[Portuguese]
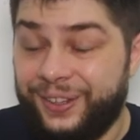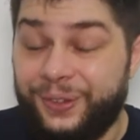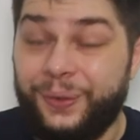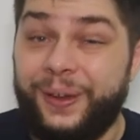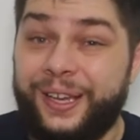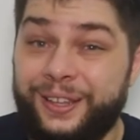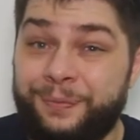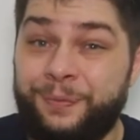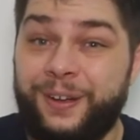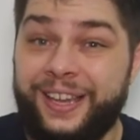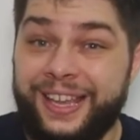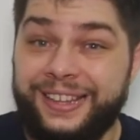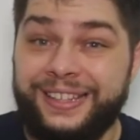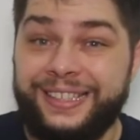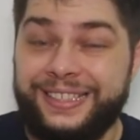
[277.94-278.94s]
Eu tô rindo
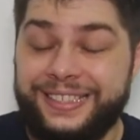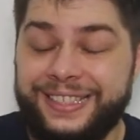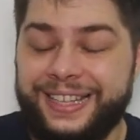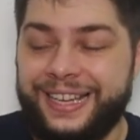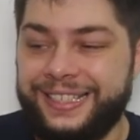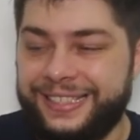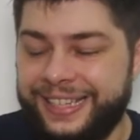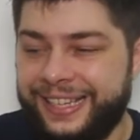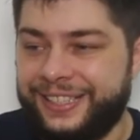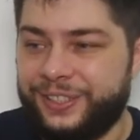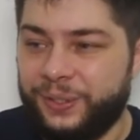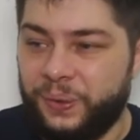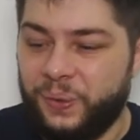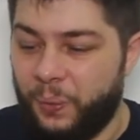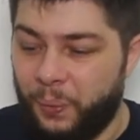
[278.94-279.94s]
porque é triste, tá,
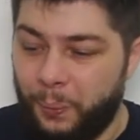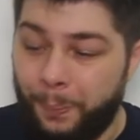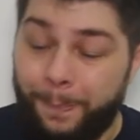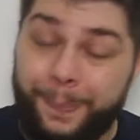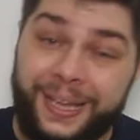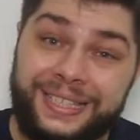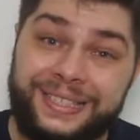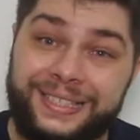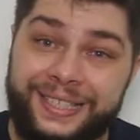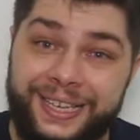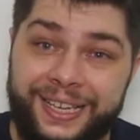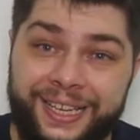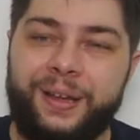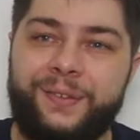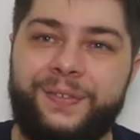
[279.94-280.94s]
gente? Um
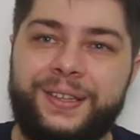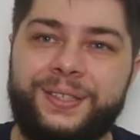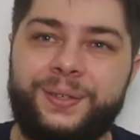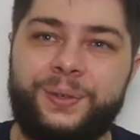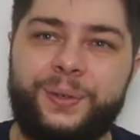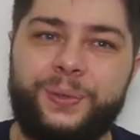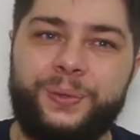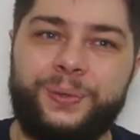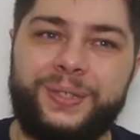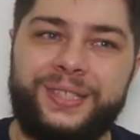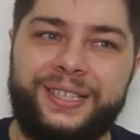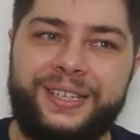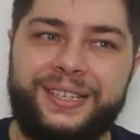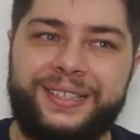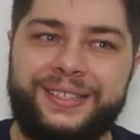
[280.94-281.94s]
PC a fazer o que o
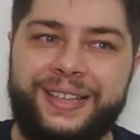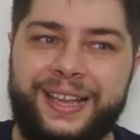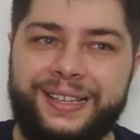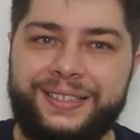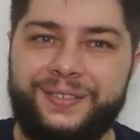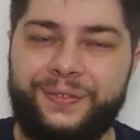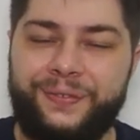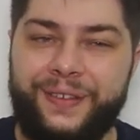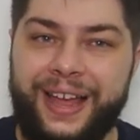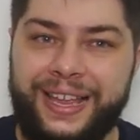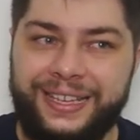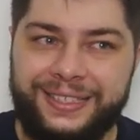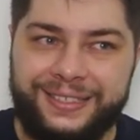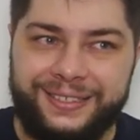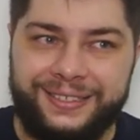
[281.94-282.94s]
Series X
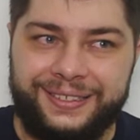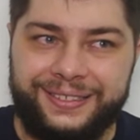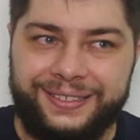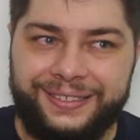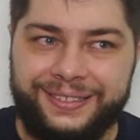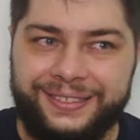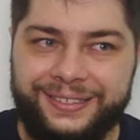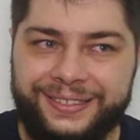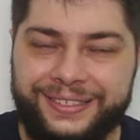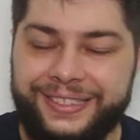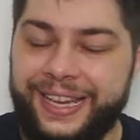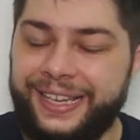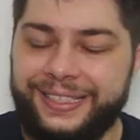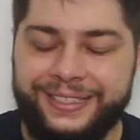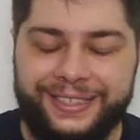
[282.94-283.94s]
faz.
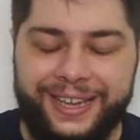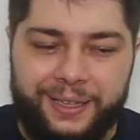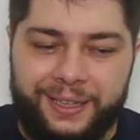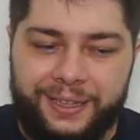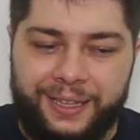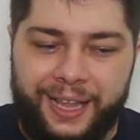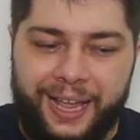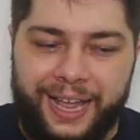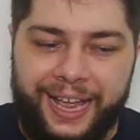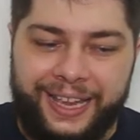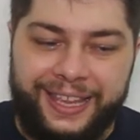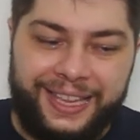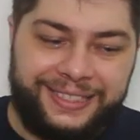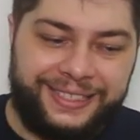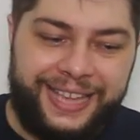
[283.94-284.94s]
Gente, é,
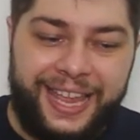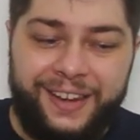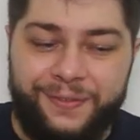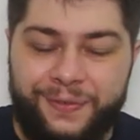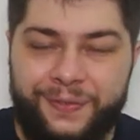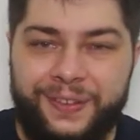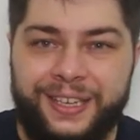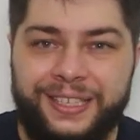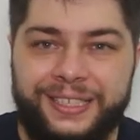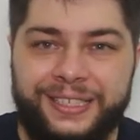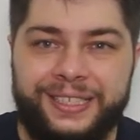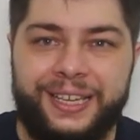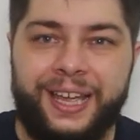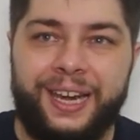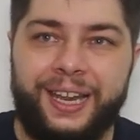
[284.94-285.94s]
que a série
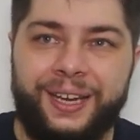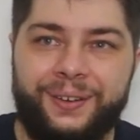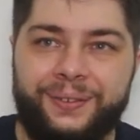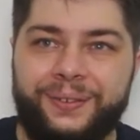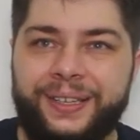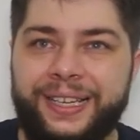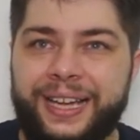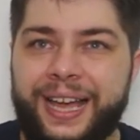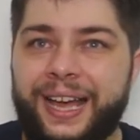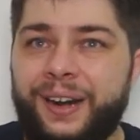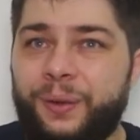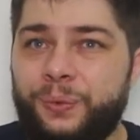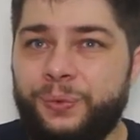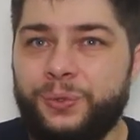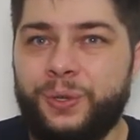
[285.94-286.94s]
20 ela não
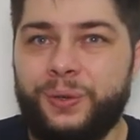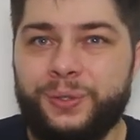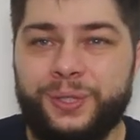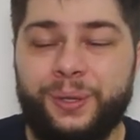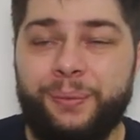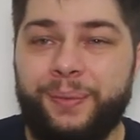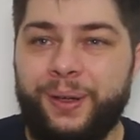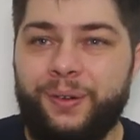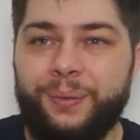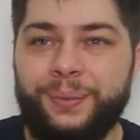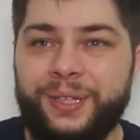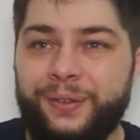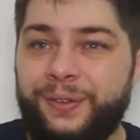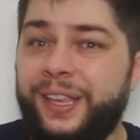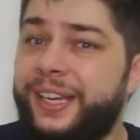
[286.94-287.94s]
encara alguns jogos tão bem
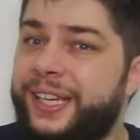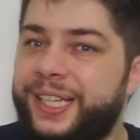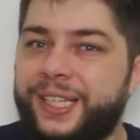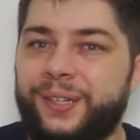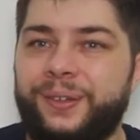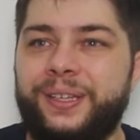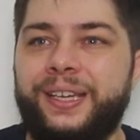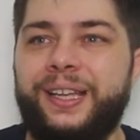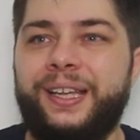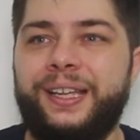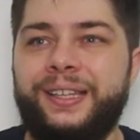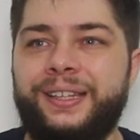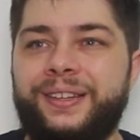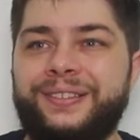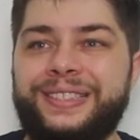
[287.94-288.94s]
como deveriam,
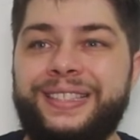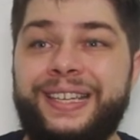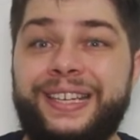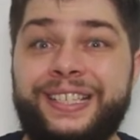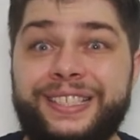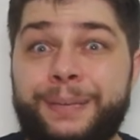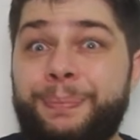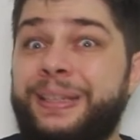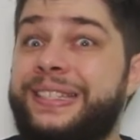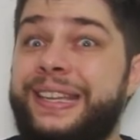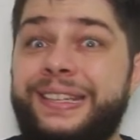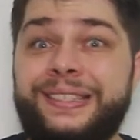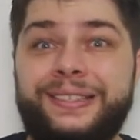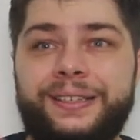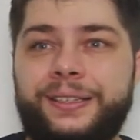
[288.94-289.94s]
né? Então você teria que ir pra
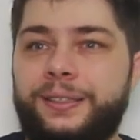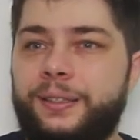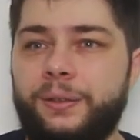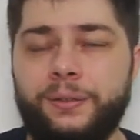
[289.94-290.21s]
série 5.